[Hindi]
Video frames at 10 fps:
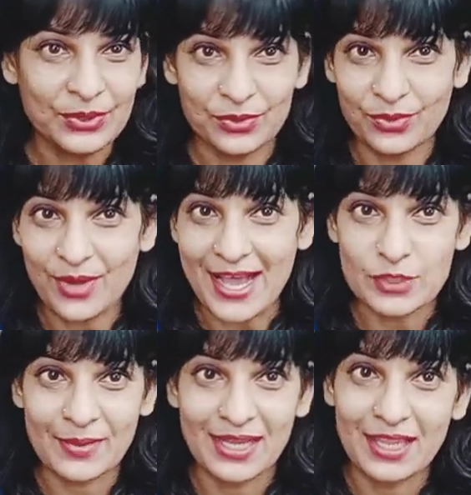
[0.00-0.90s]
तो
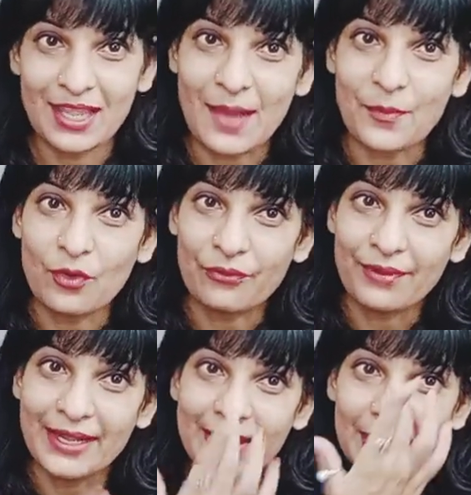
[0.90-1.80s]
आज मैंने ये आपको
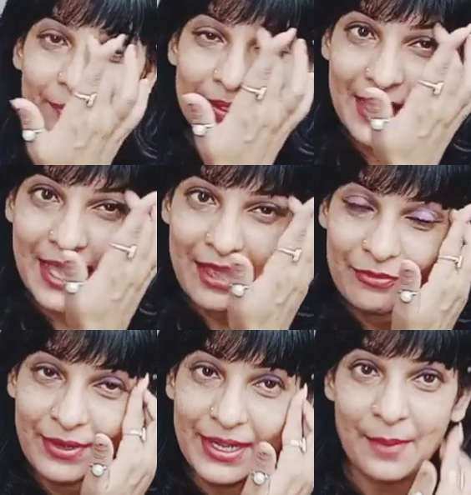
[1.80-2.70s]
फ्रेंड कट बताया
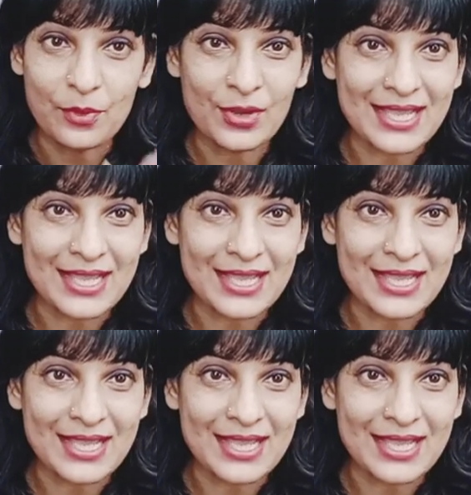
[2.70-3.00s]
फ्रेंड आपको